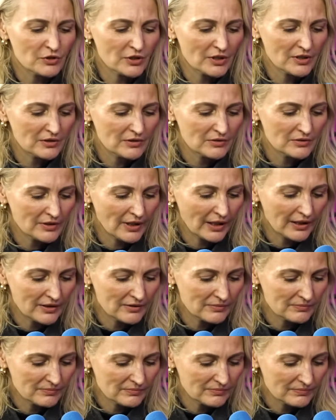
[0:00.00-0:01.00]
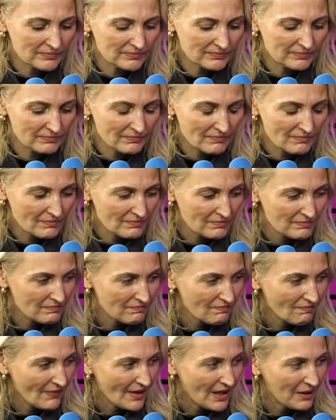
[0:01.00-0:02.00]
zawsze tak... Mm,
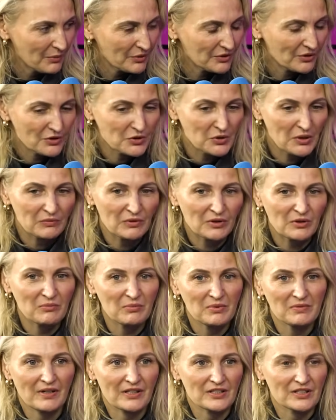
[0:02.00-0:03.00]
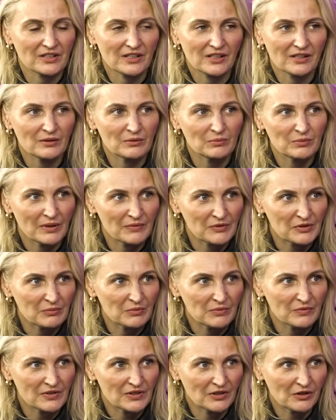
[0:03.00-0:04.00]
podchodziłam do tego poważnie i lubiłam
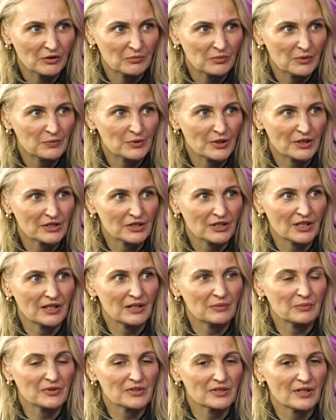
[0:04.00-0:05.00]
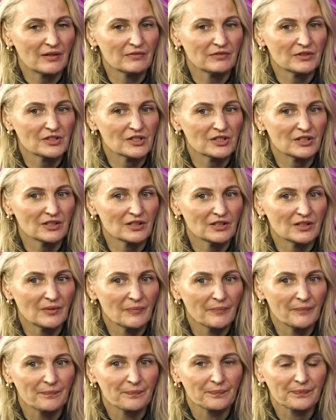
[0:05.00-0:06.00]
sobie wysoko poprzeczkę postawić i
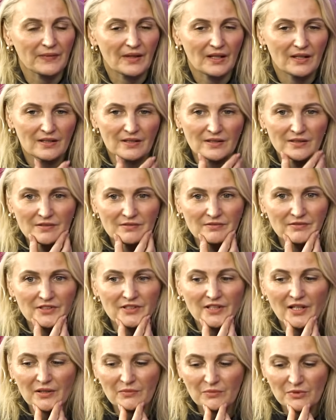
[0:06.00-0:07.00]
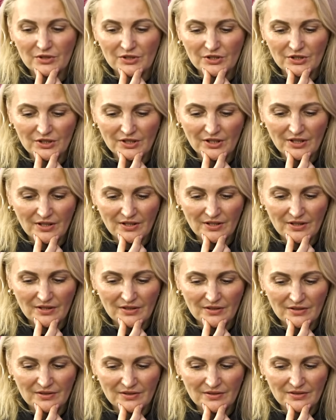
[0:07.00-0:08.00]
e, Wydaje mi się, że
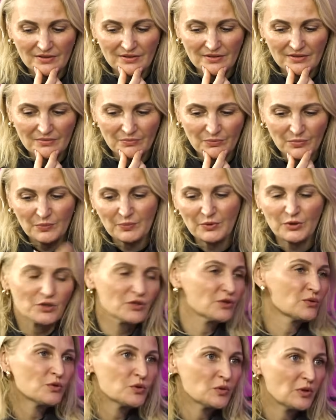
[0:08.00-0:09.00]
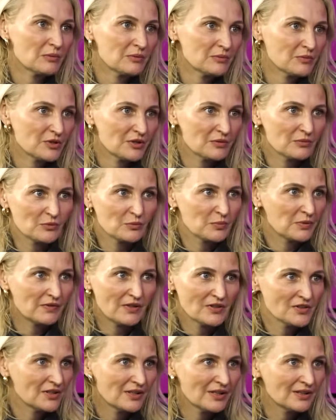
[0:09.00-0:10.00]
e, po pierwsze znudziłabym się
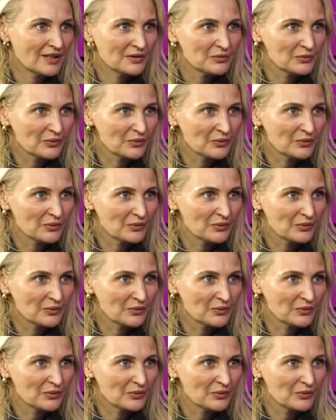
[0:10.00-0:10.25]
uprawiając jeden